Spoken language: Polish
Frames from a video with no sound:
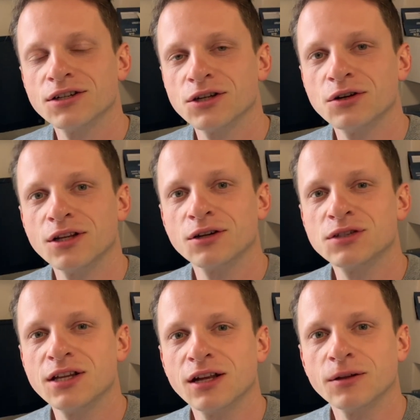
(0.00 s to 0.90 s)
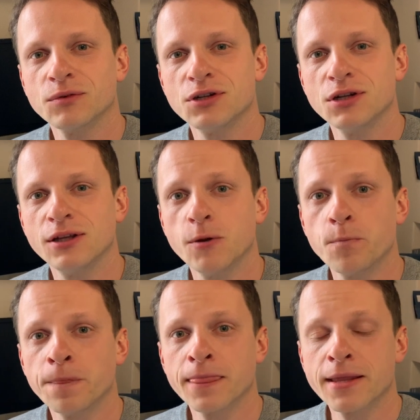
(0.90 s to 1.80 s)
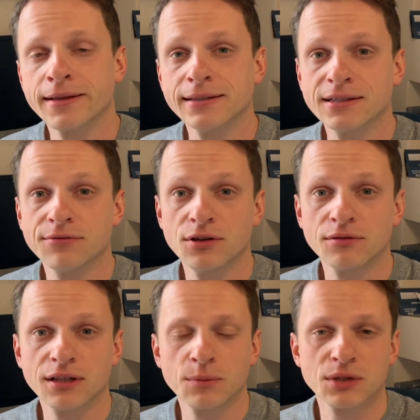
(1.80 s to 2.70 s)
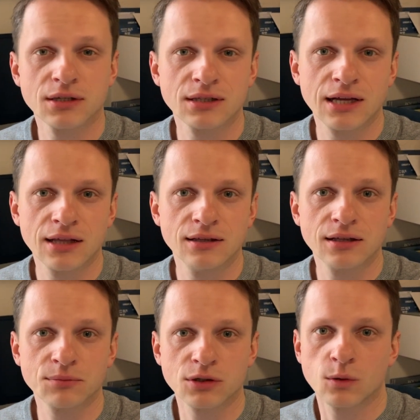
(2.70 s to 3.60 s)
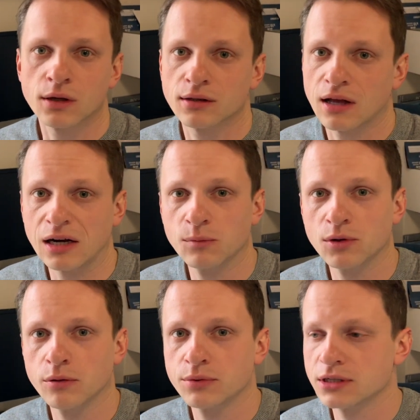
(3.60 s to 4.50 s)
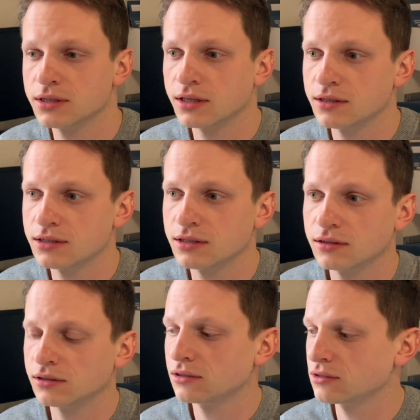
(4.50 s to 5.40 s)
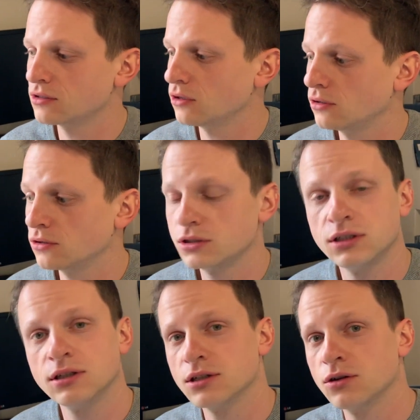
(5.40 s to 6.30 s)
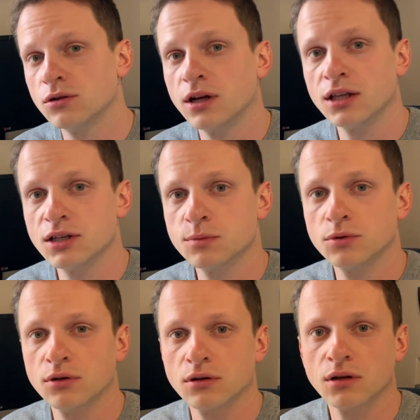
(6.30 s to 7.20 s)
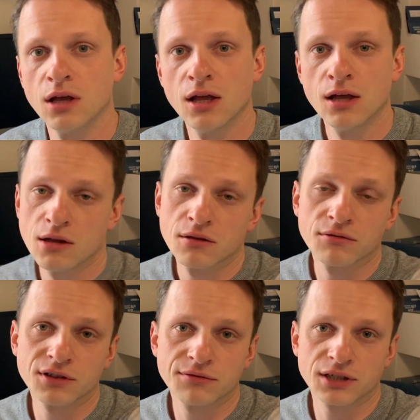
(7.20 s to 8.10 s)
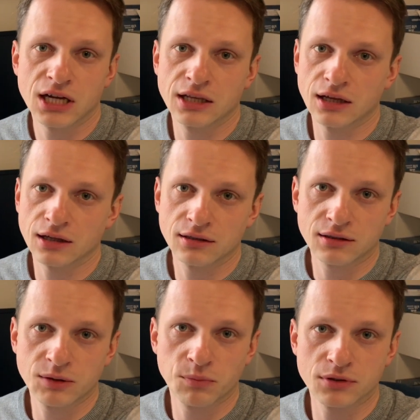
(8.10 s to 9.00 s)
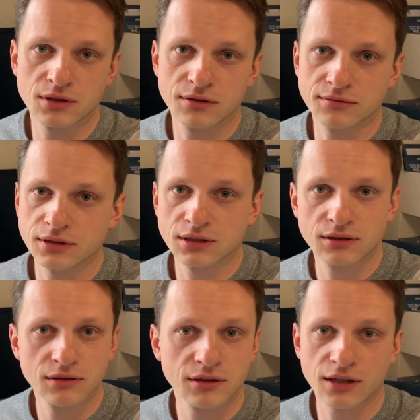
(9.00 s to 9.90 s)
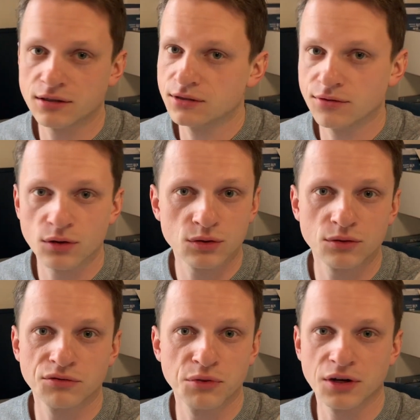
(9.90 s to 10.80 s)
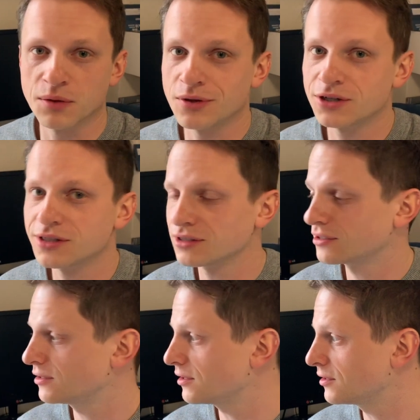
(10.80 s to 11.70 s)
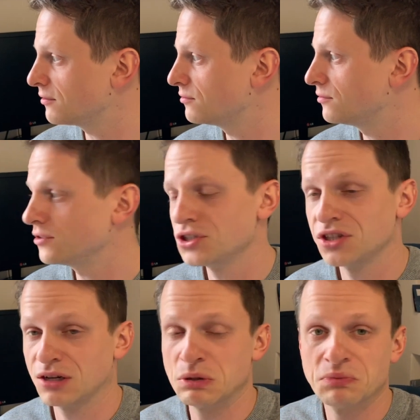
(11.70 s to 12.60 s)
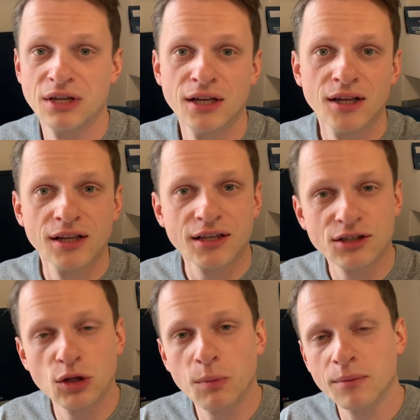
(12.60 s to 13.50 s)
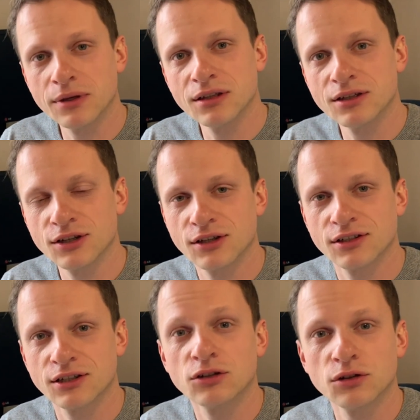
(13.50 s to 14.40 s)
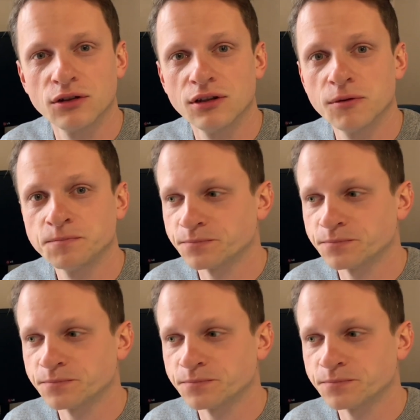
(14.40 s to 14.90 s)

naszego narodzenia, czyli zdefiniowana przez geny na przykład, albo przez jakieś zdolności naszego organizmu do wytwarzania tych pozytywnych jakichś związków biochemicznych, jak tam wyczytałem jakiejś dopaminy czy serotoniny.